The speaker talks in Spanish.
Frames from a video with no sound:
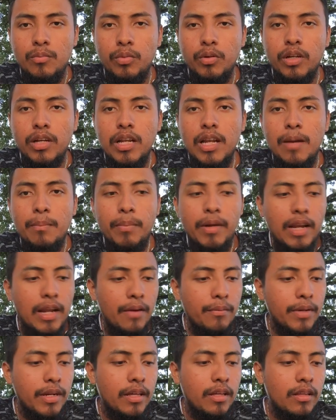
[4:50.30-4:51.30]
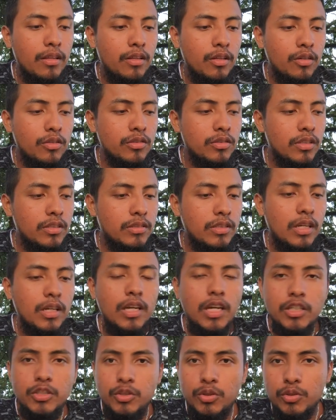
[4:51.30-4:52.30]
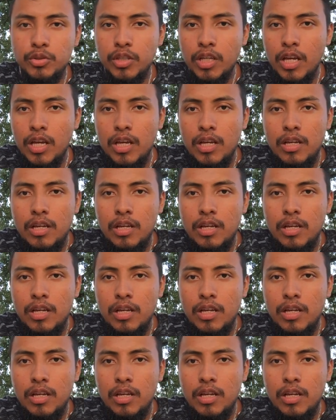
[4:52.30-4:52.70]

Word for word: Porque la palabra de Dios dice en Hechos